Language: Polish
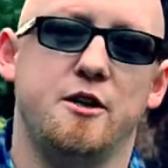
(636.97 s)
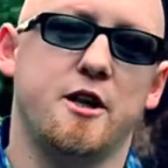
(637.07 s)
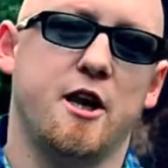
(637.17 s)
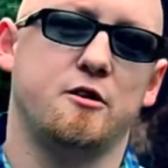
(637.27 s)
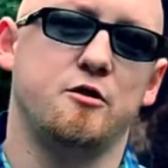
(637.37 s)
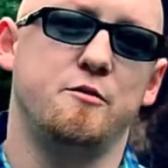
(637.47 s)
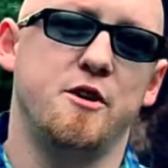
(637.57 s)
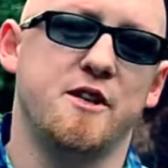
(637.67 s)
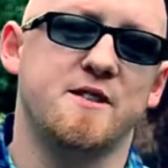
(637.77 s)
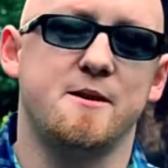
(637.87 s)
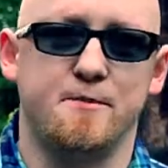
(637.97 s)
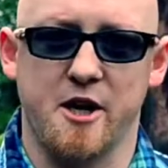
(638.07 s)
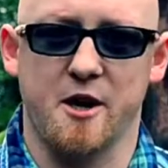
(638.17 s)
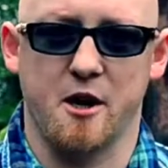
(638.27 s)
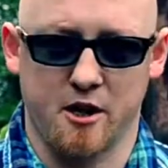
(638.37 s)
Teatru imienia
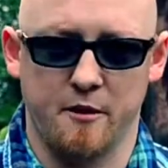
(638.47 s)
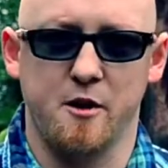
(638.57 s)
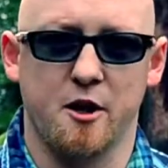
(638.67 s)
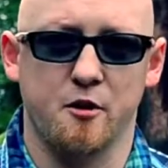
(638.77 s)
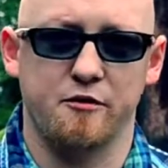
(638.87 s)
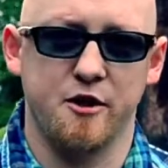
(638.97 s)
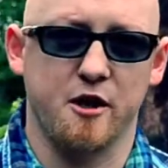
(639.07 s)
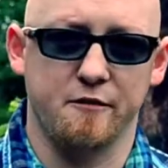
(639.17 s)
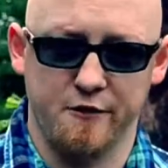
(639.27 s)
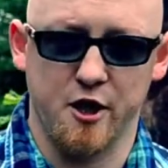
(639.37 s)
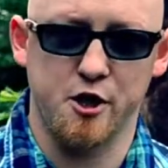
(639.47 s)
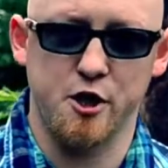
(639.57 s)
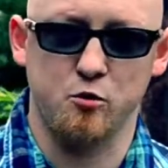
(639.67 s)
Cypriana Kamila Norwida w Wieleniej